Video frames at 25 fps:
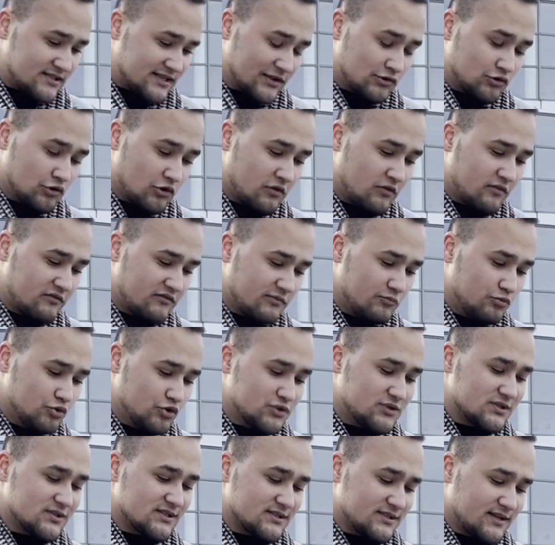из которого вы
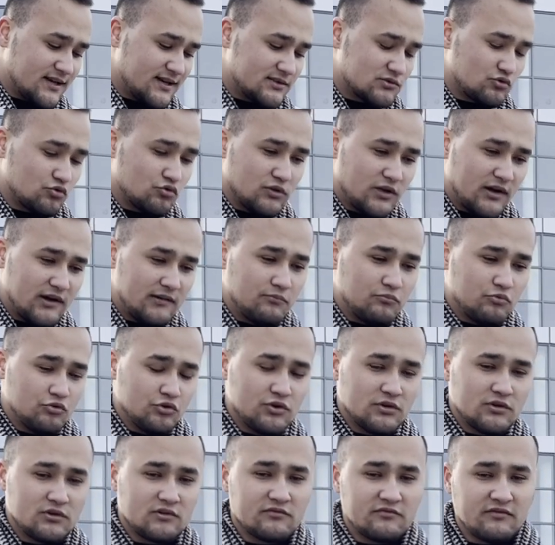будете знать, куда
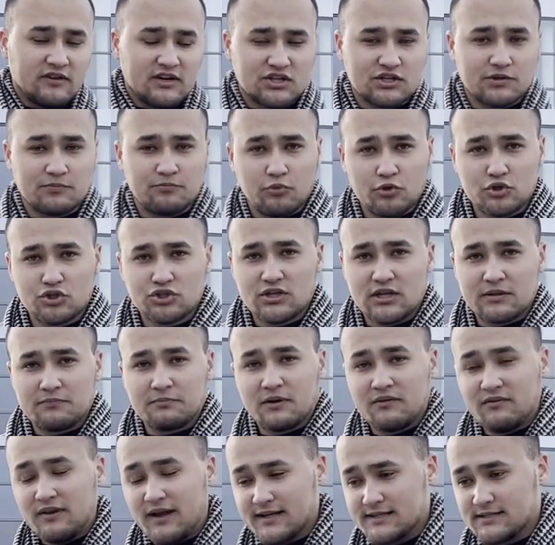будет ваша почта
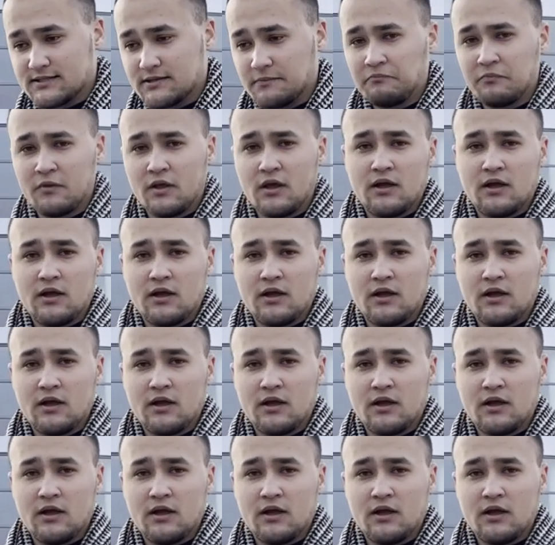отправляться.